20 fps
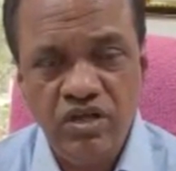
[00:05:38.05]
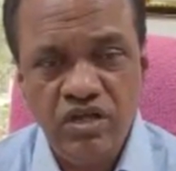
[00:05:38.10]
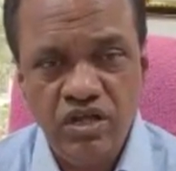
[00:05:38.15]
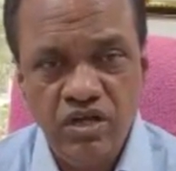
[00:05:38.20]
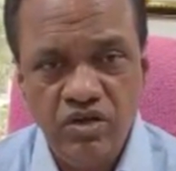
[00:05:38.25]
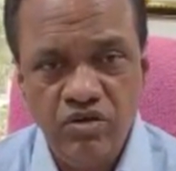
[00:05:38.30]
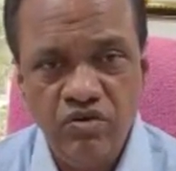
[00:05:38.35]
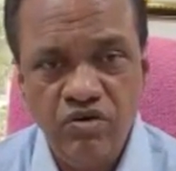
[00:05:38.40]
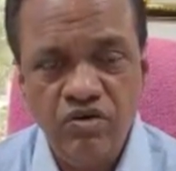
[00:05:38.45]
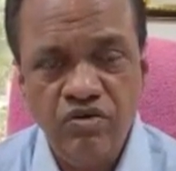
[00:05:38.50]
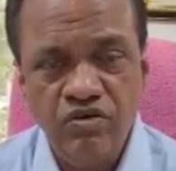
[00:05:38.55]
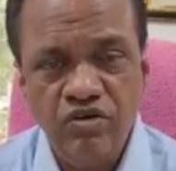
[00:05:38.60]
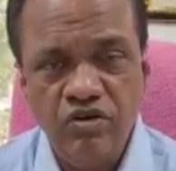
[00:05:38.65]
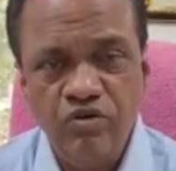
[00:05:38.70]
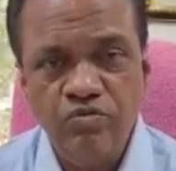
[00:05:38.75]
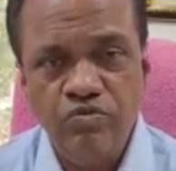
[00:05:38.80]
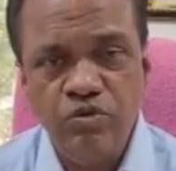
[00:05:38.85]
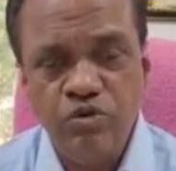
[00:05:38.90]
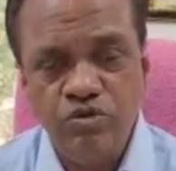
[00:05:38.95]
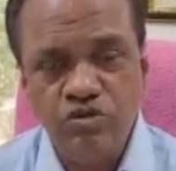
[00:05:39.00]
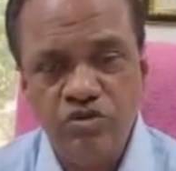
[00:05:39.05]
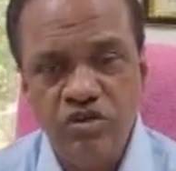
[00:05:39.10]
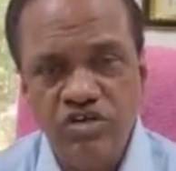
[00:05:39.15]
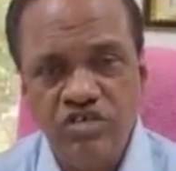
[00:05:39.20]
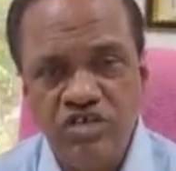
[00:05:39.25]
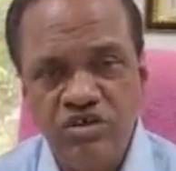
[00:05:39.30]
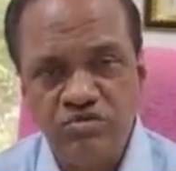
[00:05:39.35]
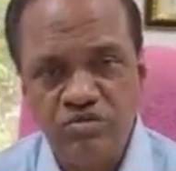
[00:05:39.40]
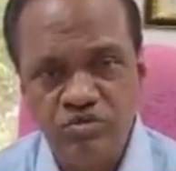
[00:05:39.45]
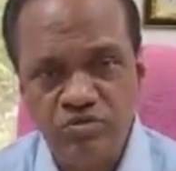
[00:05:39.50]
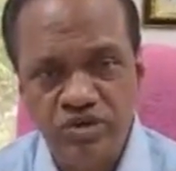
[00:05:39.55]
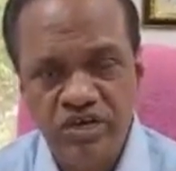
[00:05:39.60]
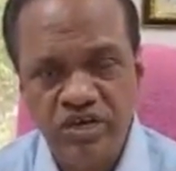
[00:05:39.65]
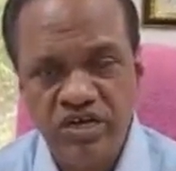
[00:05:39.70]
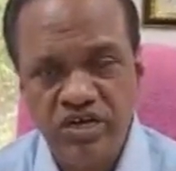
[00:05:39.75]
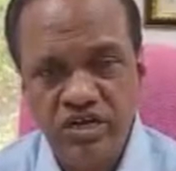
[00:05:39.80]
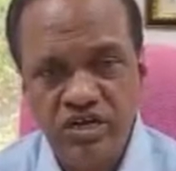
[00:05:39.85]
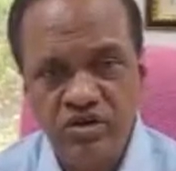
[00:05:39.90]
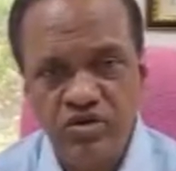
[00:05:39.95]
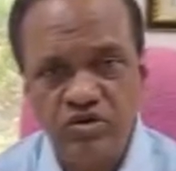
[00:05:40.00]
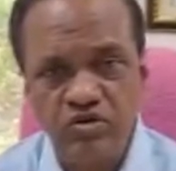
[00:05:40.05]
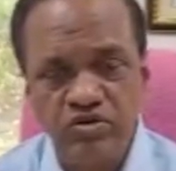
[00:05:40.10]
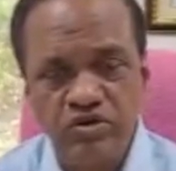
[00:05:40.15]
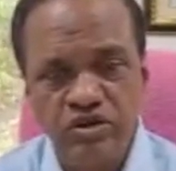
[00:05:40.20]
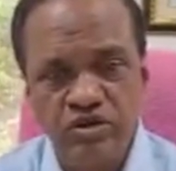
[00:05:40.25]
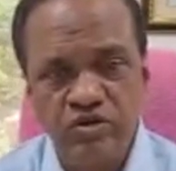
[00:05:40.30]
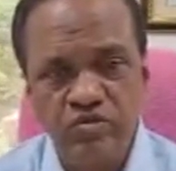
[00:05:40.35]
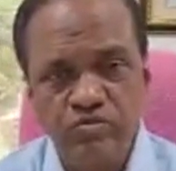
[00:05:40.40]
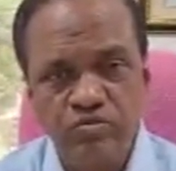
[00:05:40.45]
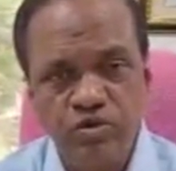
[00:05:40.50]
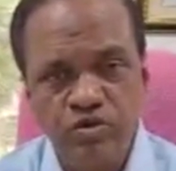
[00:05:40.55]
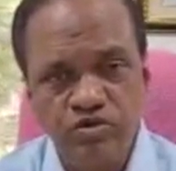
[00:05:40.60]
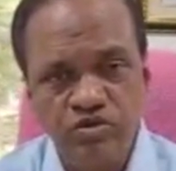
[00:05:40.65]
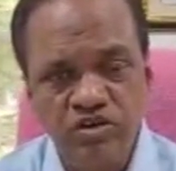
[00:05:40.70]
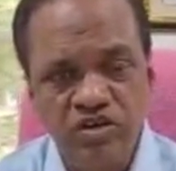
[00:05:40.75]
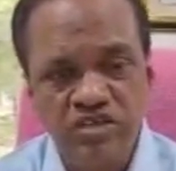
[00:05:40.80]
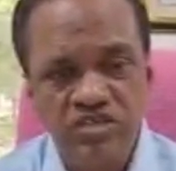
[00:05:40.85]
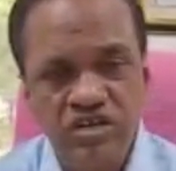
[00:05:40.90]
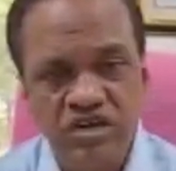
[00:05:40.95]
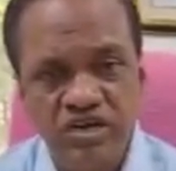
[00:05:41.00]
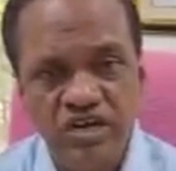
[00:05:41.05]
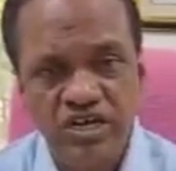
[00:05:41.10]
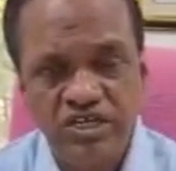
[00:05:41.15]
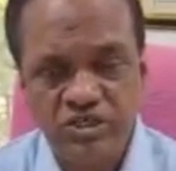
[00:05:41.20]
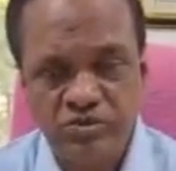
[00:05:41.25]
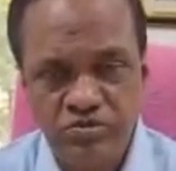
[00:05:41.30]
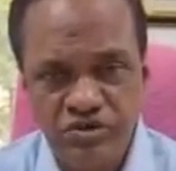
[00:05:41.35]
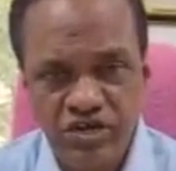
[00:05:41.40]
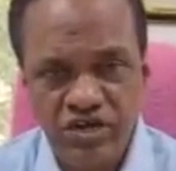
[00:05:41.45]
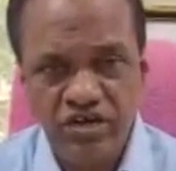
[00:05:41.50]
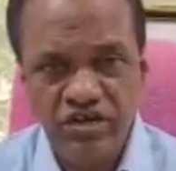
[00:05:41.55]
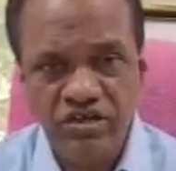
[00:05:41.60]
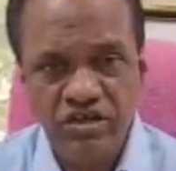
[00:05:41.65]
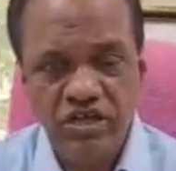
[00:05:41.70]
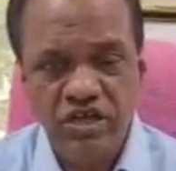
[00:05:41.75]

గౌరవనీయులు పోతురాదుల భూమయ్య గౌరవనీయులు పోతురాదుల లక్ష్మయ్య